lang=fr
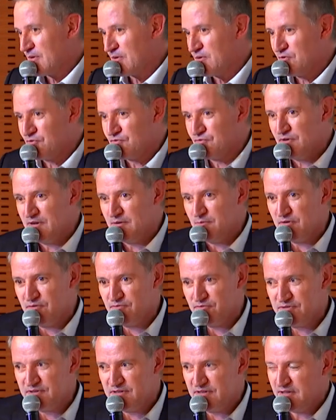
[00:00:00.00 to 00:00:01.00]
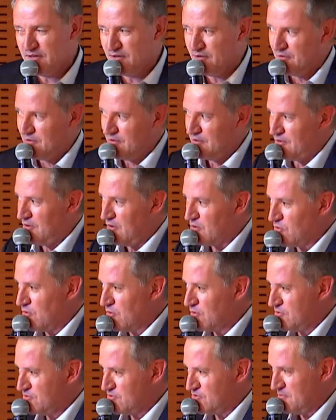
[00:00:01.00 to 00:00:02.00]
que je voulais moi vous dire euh, en
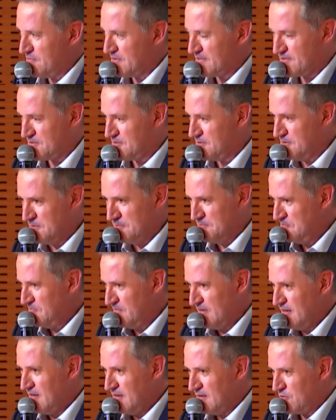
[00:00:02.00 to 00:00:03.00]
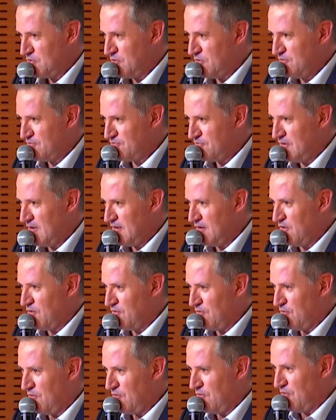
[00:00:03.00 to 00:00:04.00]
conclusion, parce que, encore une fois,
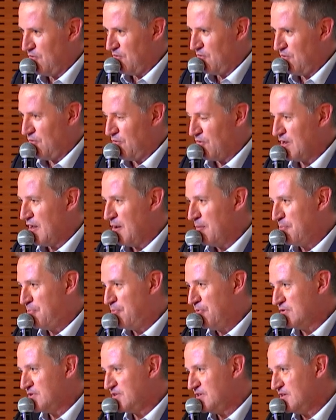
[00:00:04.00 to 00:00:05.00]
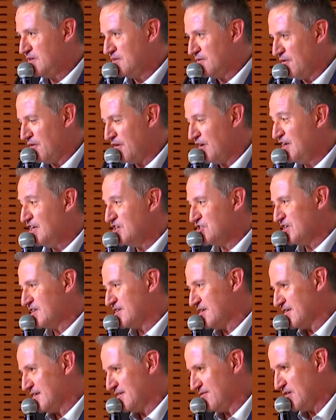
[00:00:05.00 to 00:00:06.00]
on, a un petit, un léger
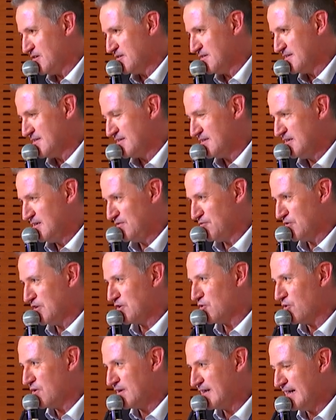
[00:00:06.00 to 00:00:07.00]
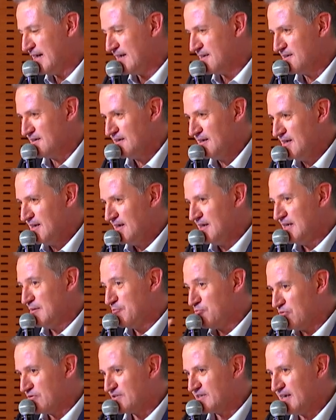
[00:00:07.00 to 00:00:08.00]
temps d'avance, il faudrait qu'on le garde, et
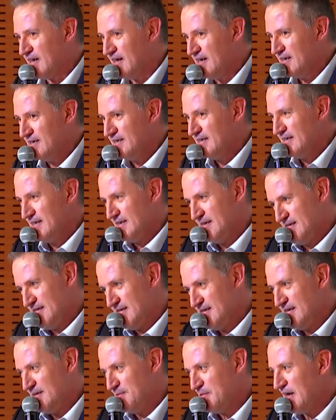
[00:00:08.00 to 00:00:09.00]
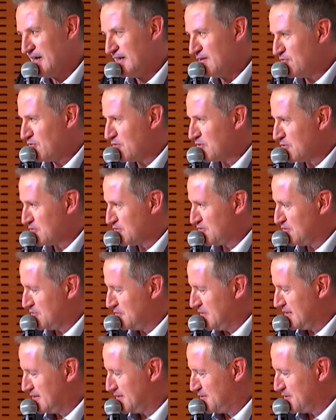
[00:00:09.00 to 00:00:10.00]
pour ça, bah, il faut qu'on se
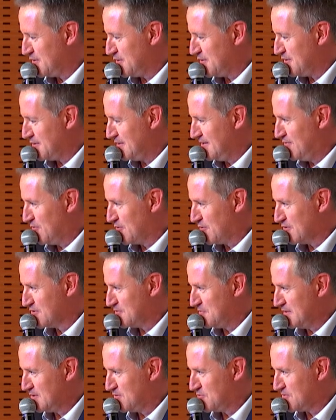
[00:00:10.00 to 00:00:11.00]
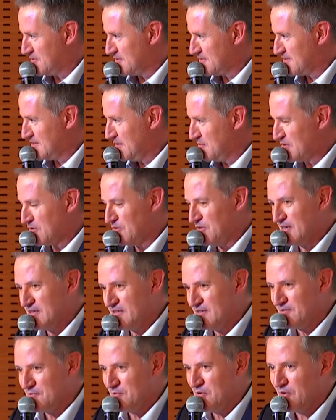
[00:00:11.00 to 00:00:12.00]
mette, euh, il faut qu'on se mette tous ensemble et
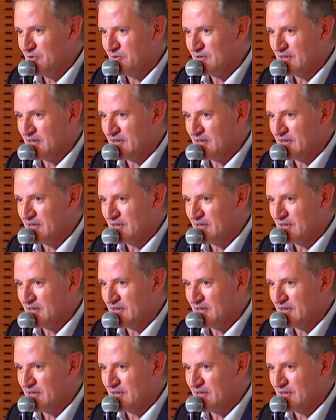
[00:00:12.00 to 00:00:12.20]
collectivement au